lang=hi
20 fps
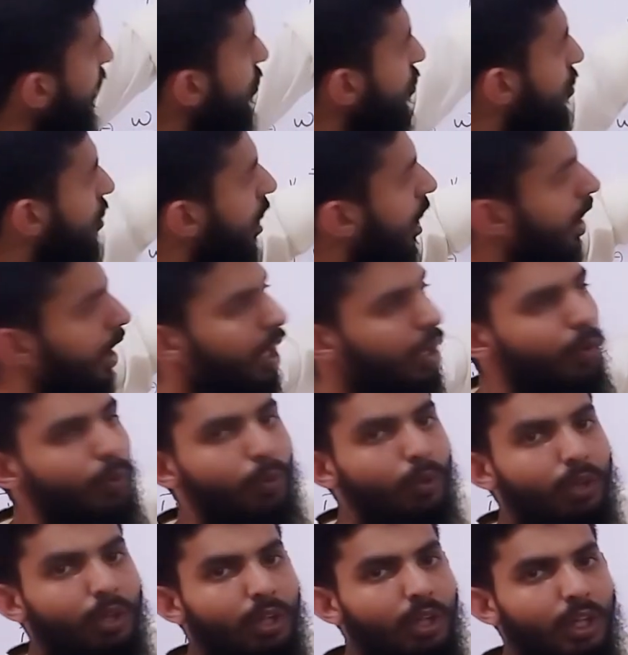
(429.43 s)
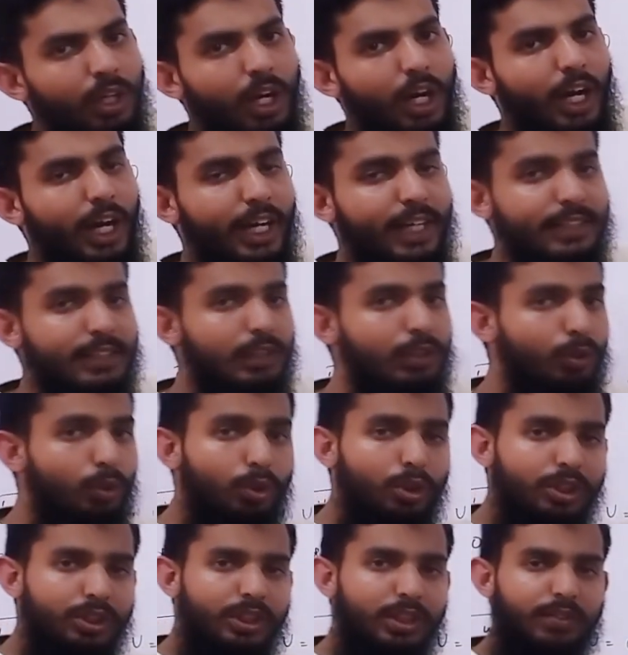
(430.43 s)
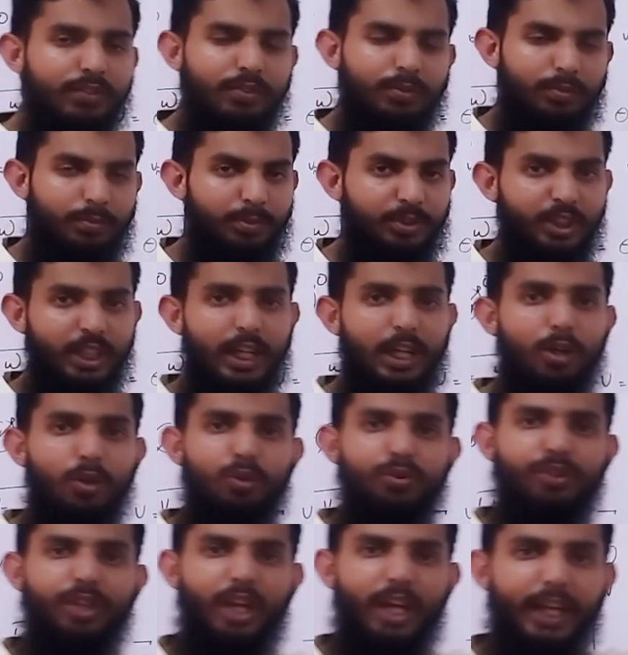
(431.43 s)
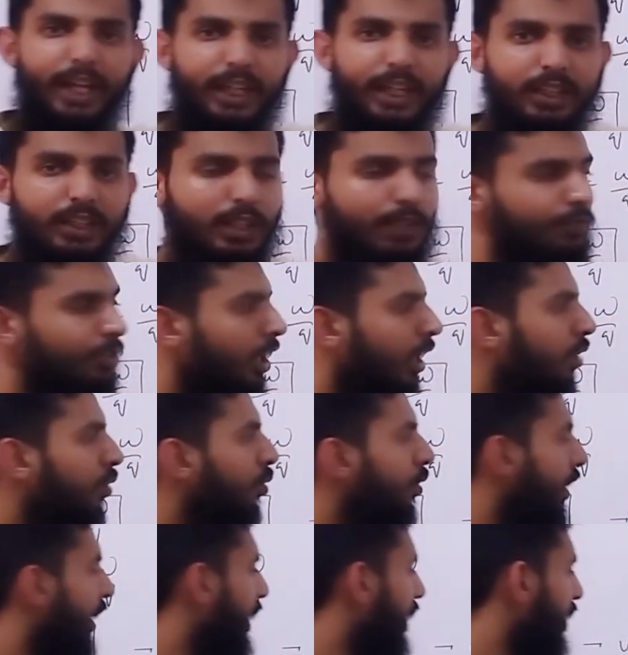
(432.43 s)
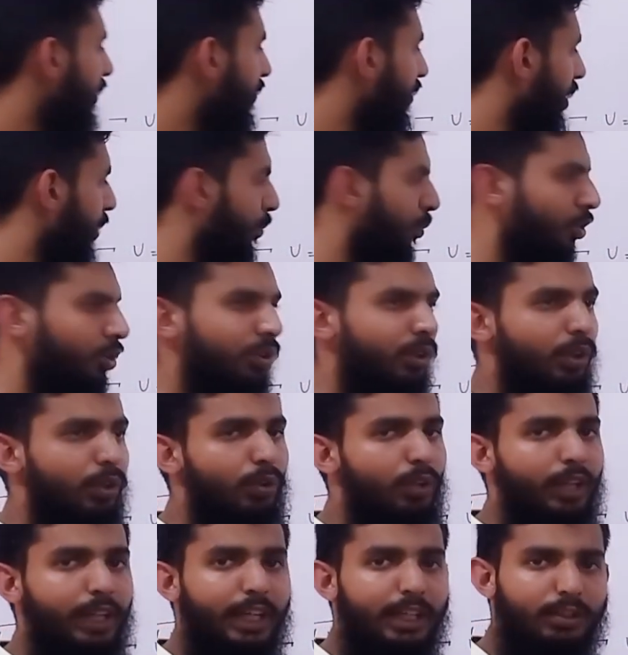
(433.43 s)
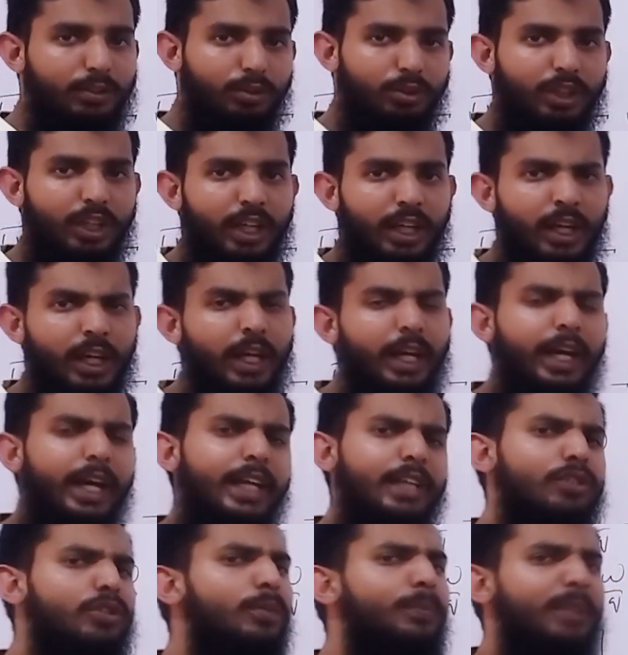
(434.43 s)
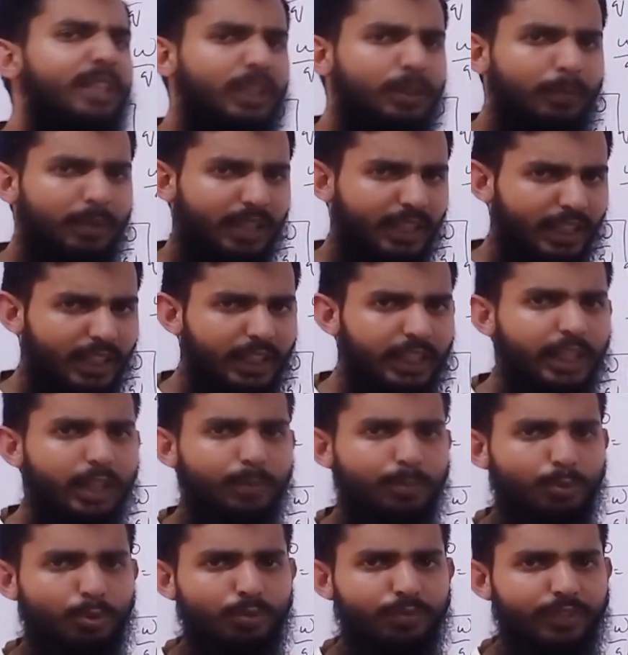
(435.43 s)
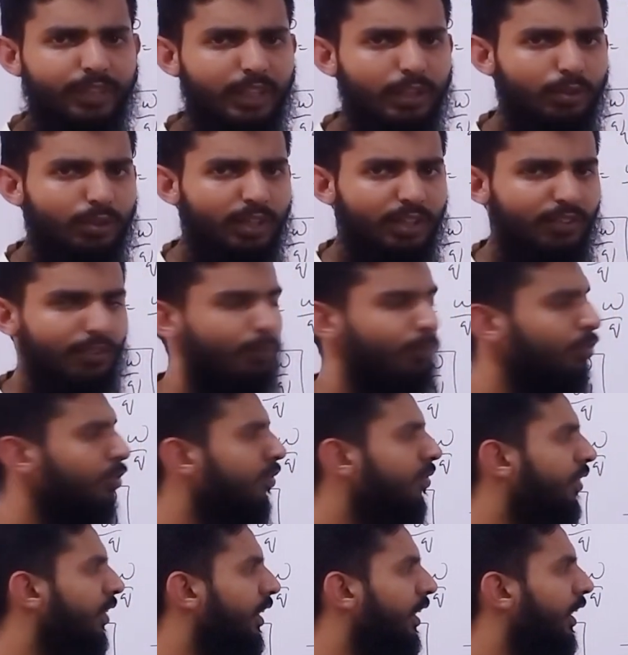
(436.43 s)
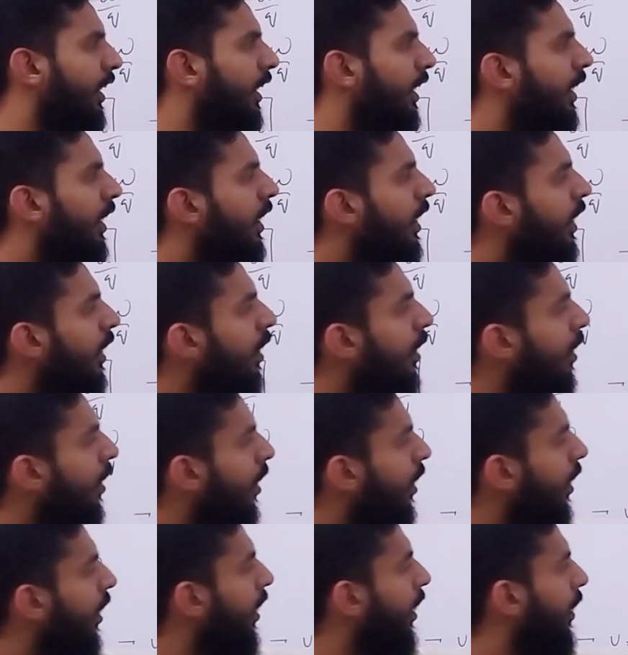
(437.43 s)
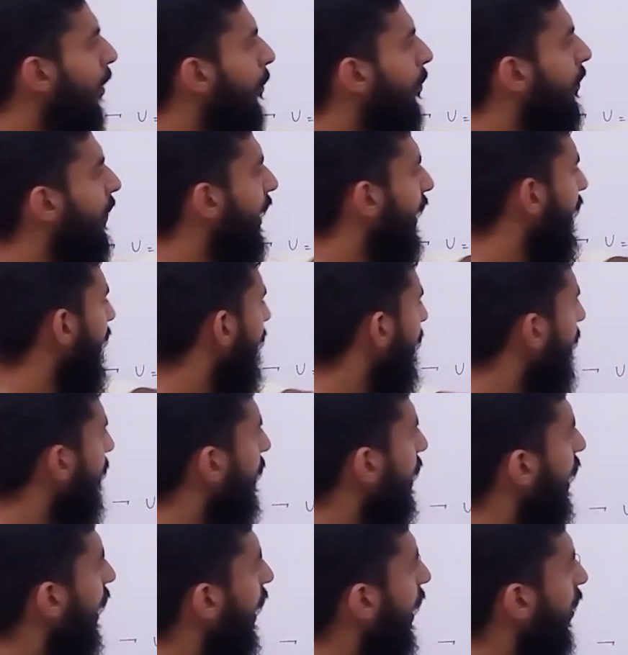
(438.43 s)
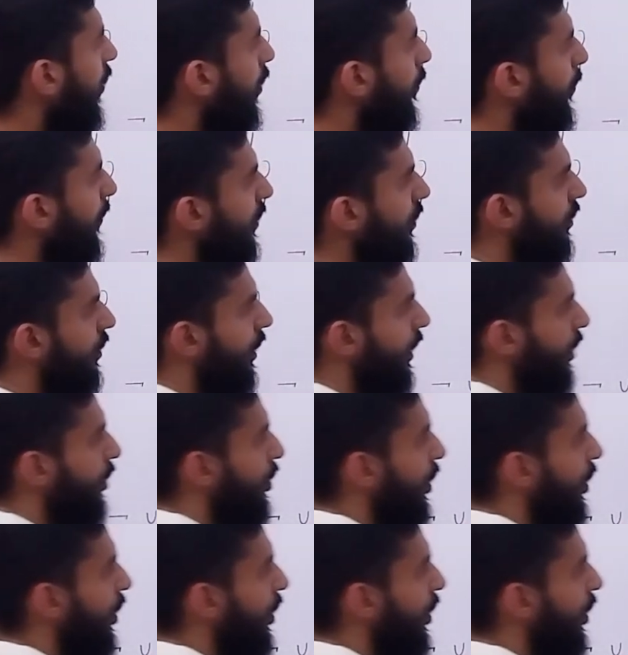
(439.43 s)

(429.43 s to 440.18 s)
अगेंस्ट जा रहा हूं हाई से लो की तरफ बजाय लो से हाई की तरफ जा रहा हूं तो नेगेटिव साइन पुट करूंगा एक तो ये इसको मैथमेटिकली अगर प्रूव करें तो कैसे प्रूव करेंगे देखिए आपके पास